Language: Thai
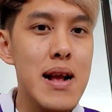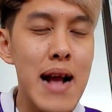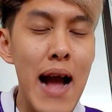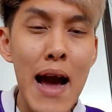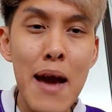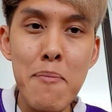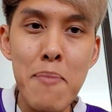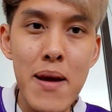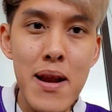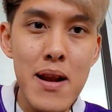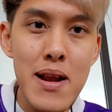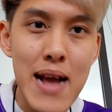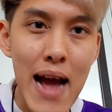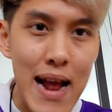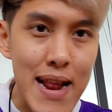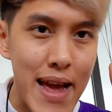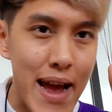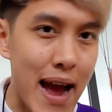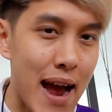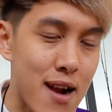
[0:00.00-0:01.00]
กลายเป็นกา
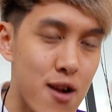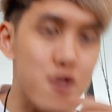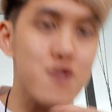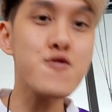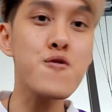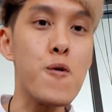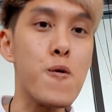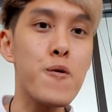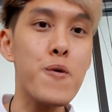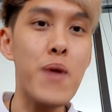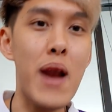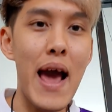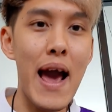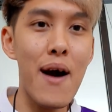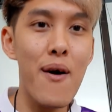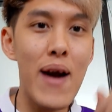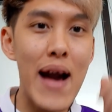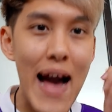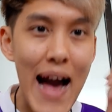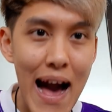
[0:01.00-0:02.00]
รแข่งขันก็สูงอยู่แล้
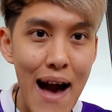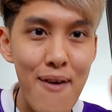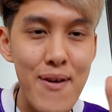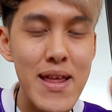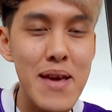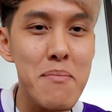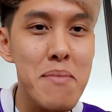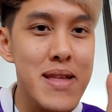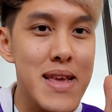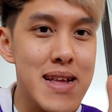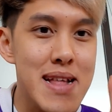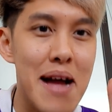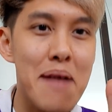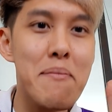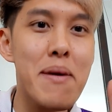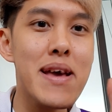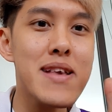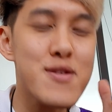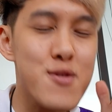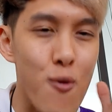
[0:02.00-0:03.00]
วข่าวนี้มันยิ่ง
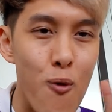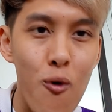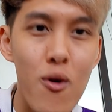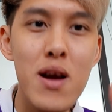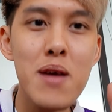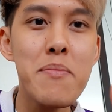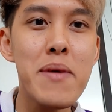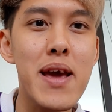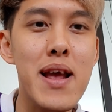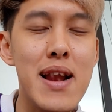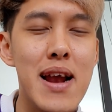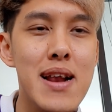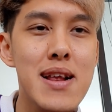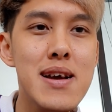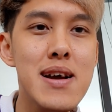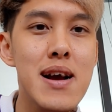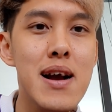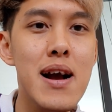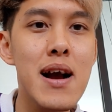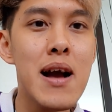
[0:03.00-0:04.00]
ทำให้สูงขึ้นอีกนั่น
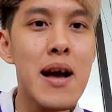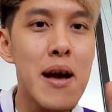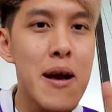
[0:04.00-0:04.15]
คือ